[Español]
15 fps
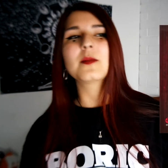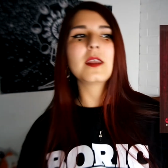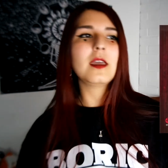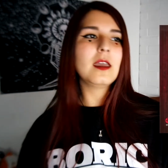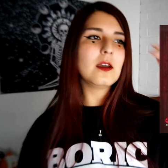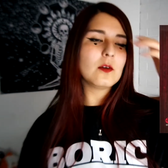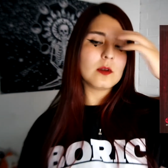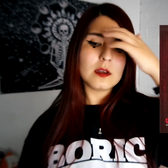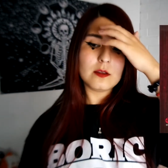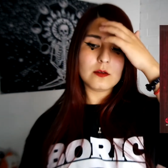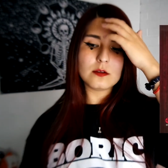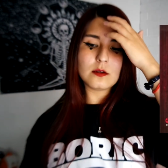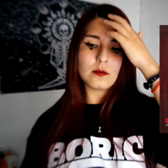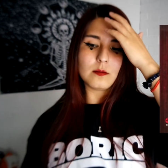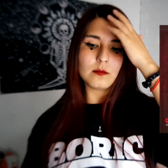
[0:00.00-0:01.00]
Es un
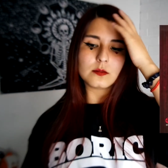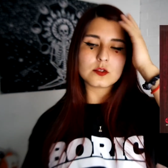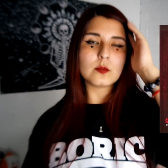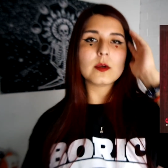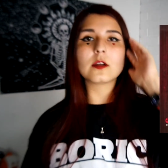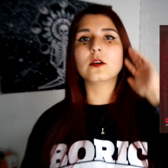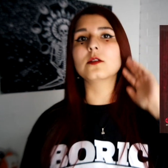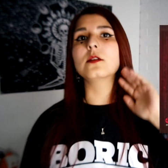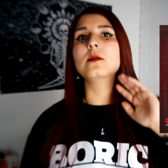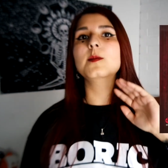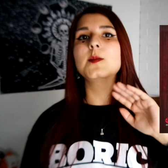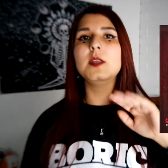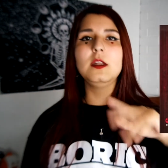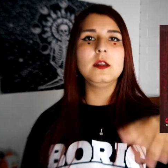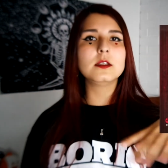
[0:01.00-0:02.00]
libro súper corto,
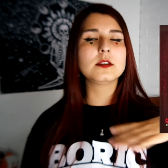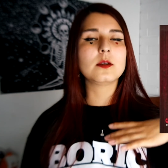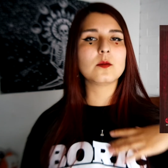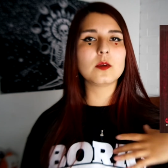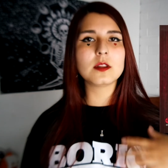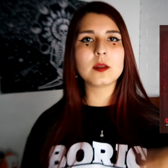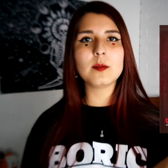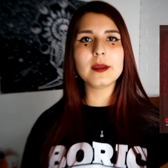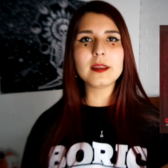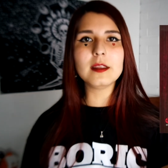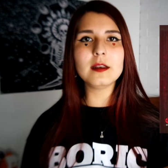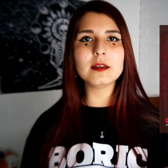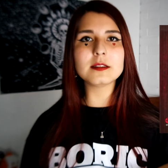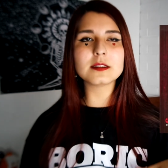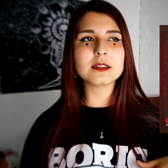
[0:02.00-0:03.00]
tiene 50
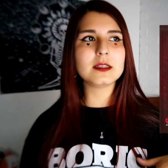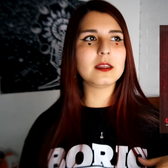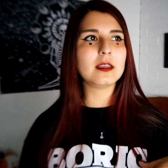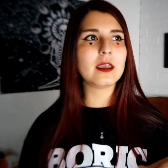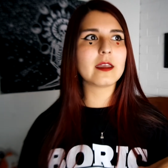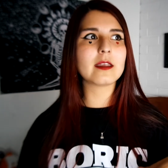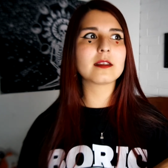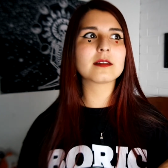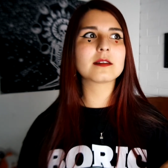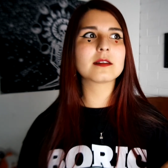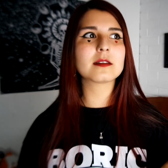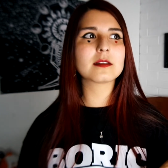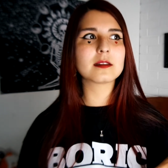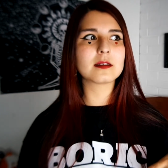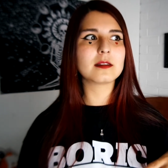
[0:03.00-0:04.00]
páginas y
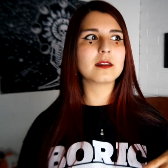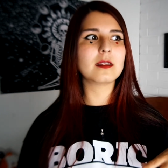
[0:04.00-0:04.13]
es...